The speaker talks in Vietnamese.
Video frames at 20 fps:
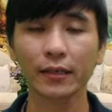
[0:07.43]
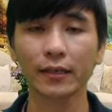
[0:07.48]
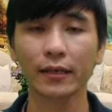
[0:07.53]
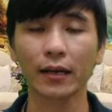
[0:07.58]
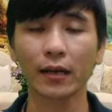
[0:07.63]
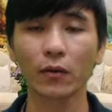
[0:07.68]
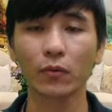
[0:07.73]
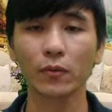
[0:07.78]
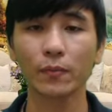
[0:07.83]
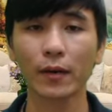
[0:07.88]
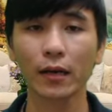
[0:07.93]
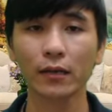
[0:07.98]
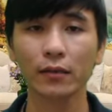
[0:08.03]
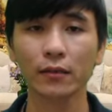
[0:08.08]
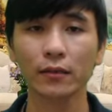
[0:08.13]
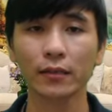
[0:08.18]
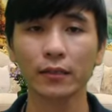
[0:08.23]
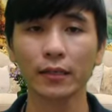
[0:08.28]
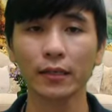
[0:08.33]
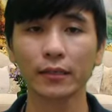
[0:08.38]
cả quý bác đó
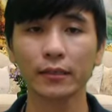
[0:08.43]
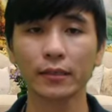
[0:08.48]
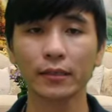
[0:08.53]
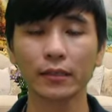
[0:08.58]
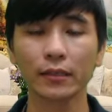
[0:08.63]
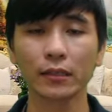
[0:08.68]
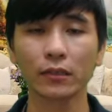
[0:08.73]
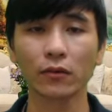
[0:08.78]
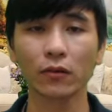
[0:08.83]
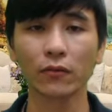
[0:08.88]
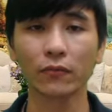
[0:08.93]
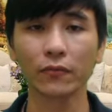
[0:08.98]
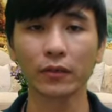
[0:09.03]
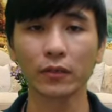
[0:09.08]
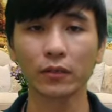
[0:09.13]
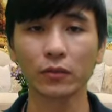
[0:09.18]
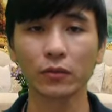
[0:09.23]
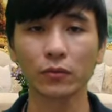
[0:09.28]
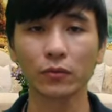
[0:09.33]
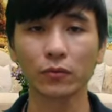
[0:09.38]
chính là chiếc điện thoại
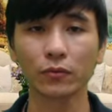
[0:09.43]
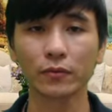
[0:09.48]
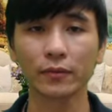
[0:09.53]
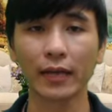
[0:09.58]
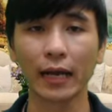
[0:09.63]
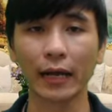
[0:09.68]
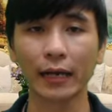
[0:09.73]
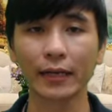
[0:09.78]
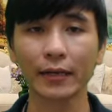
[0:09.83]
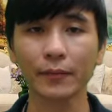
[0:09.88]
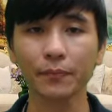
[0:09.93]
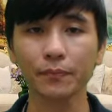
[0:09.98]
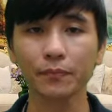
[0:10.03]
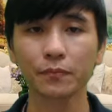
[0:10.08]
Virtu đẳng cấp